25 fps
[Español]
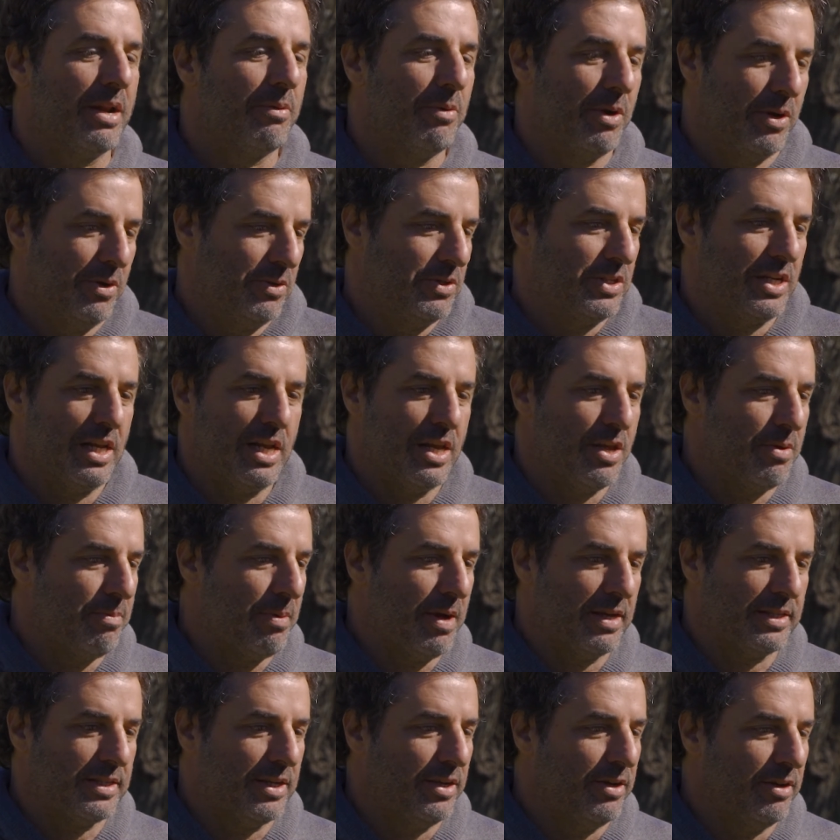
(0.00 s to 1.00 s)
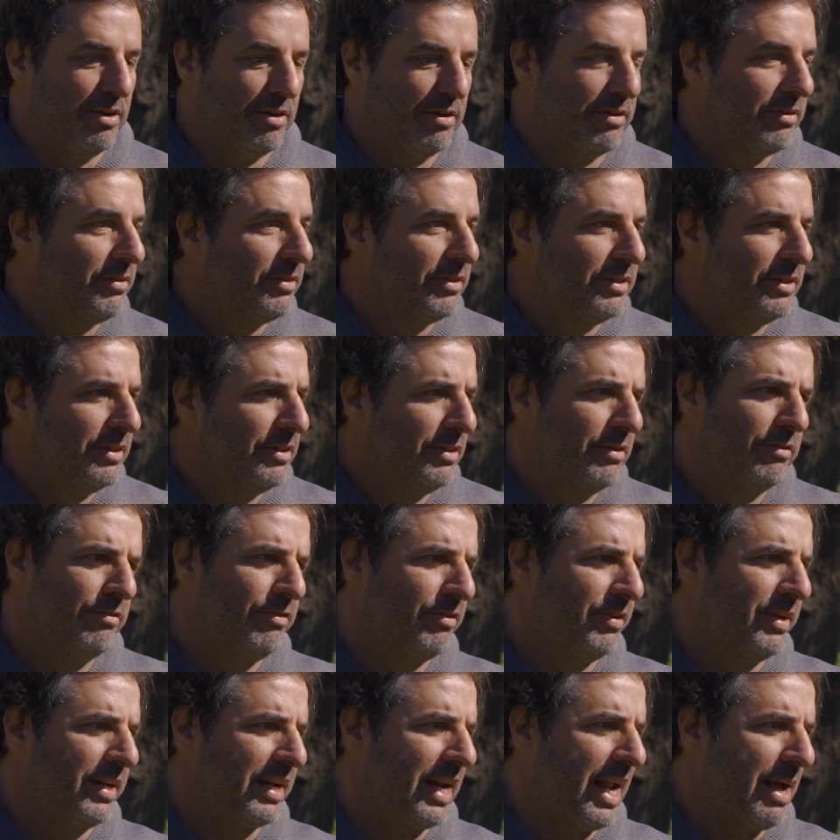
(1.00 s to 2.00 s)
Bueno, ya el año pasado
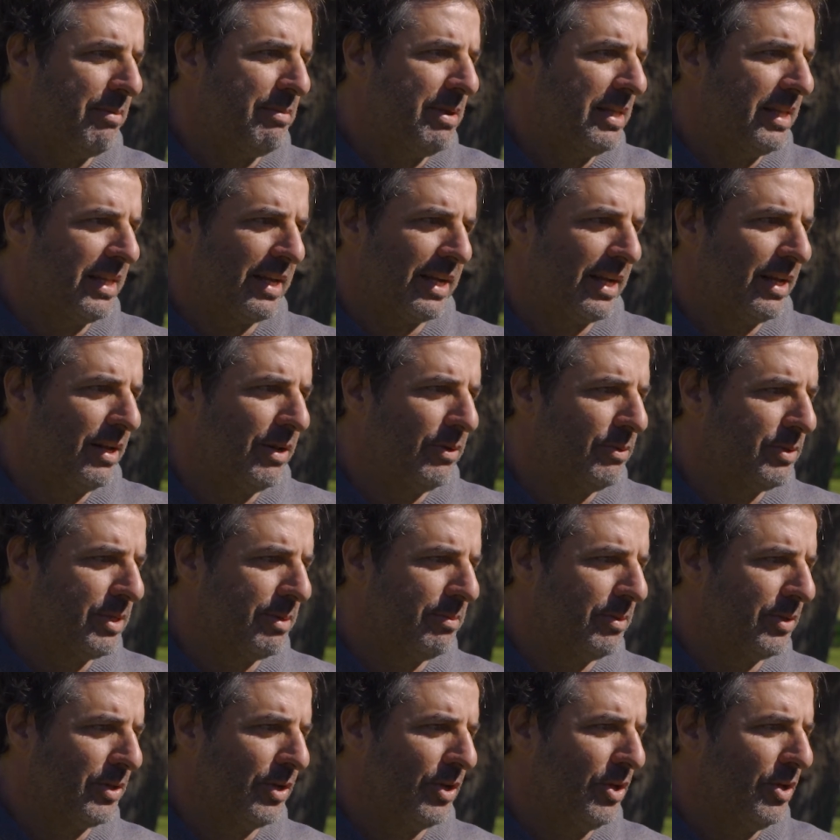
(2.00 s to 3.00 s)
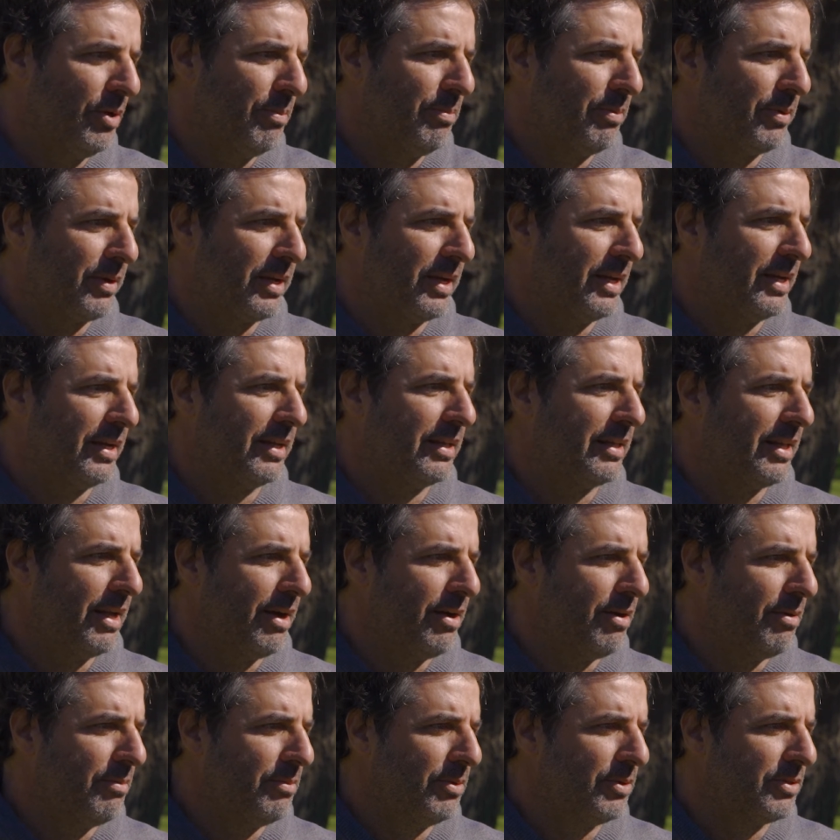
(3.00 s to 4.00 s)
fue una herramienta que la usamos todos porque
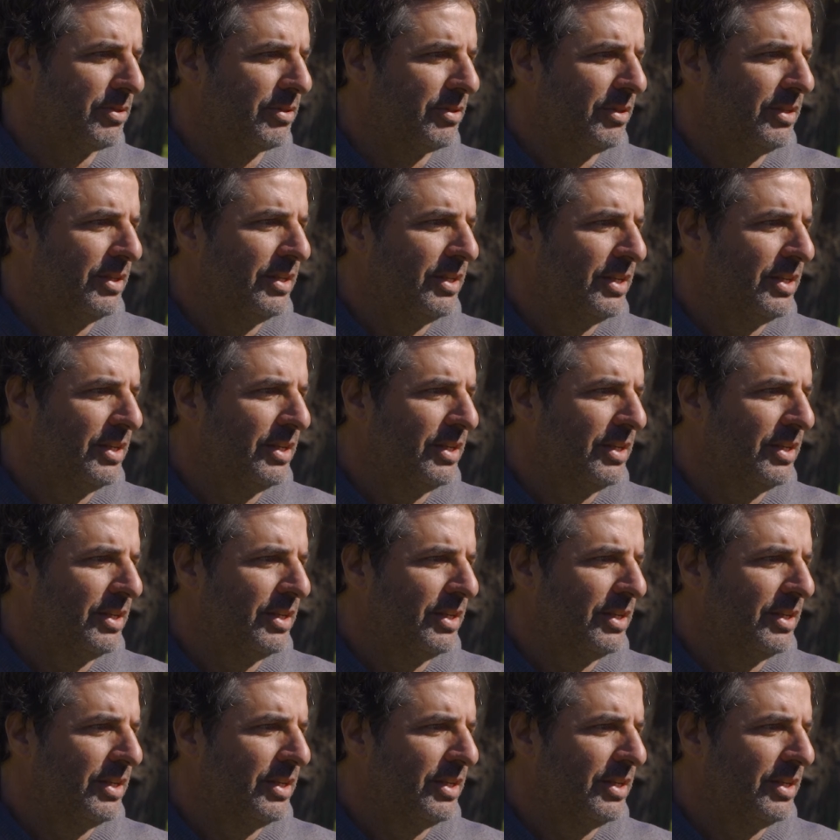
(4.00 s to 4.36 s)
estábamos